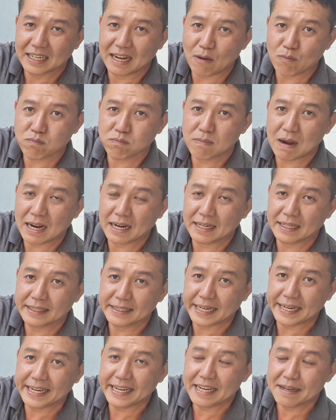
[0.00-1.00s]
lồng bằng
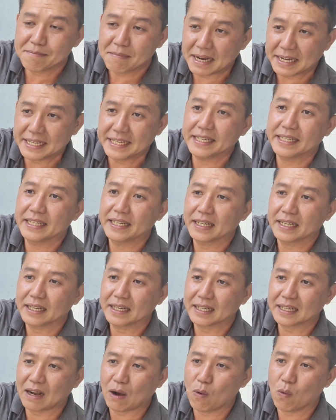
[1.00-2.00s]
tre mây
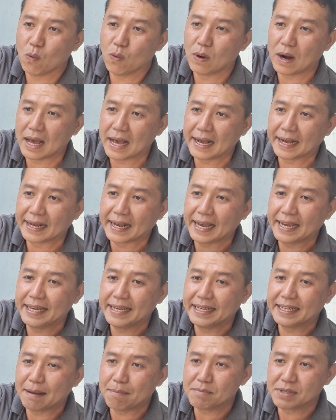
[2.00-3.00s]
cầu là
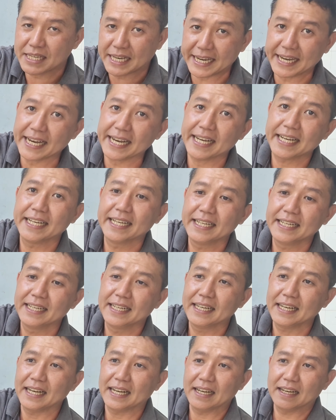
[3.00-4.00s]
cây trăm xe
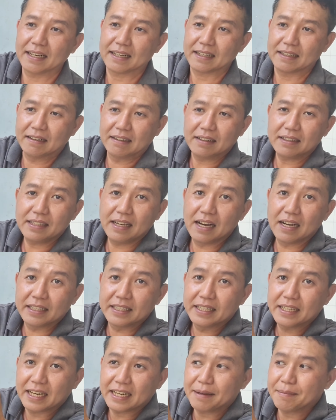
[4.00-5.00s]
à, cửa
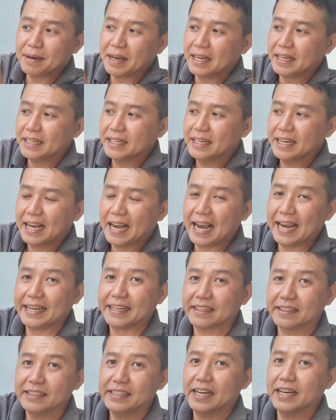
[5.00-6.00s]
dơi anh em ha
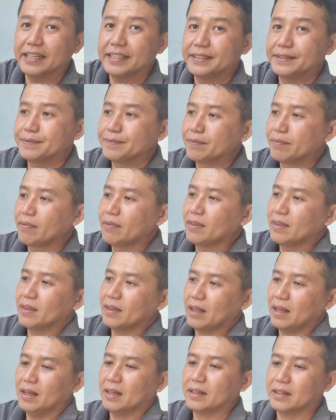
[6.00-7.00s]
hai cửa dơi
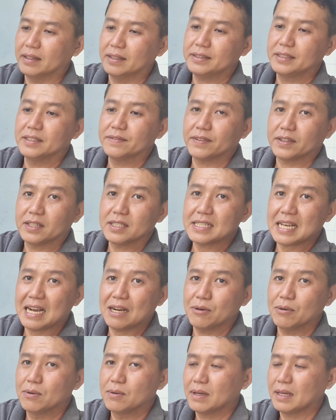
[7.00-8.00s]
à, cửa trước và cửa
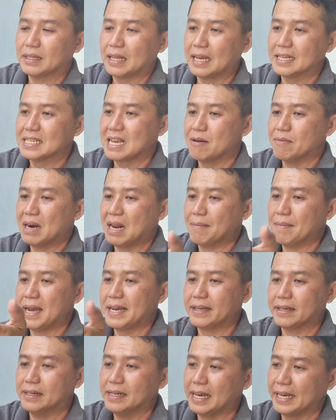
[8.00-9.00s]
sau tại sao mà làm
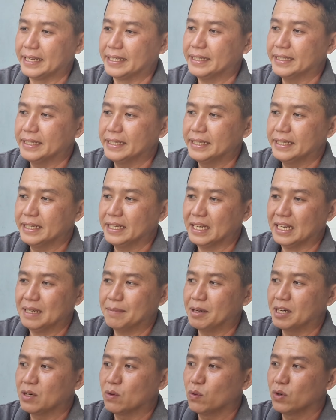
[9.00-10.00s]
hai cửa này
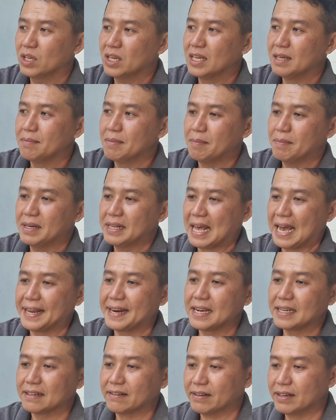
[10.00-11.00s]
thì mình nuôi á mà mình
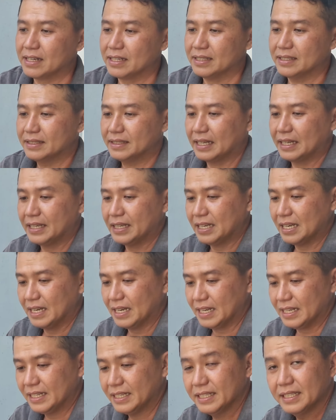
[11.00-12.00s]
thả đất rồi đó thì
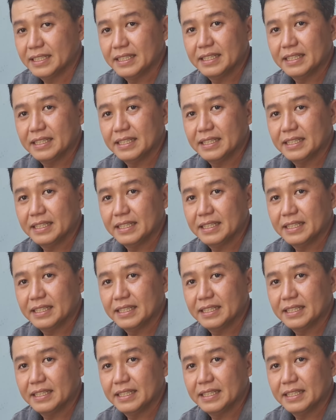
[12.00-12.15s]
à,